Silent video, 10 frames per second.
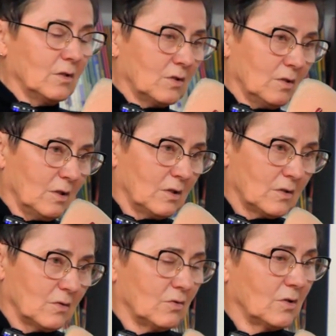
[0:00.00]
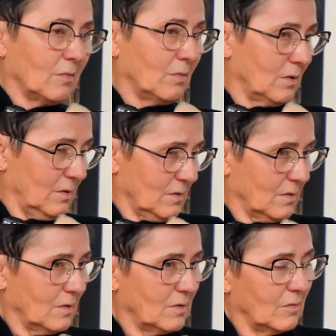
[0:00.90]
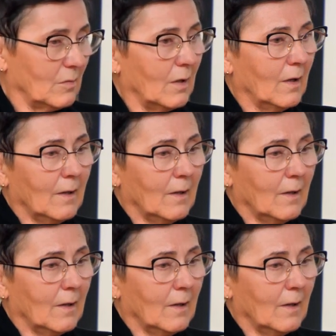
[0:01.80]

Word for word: czy też coś tam nie znajdziemy.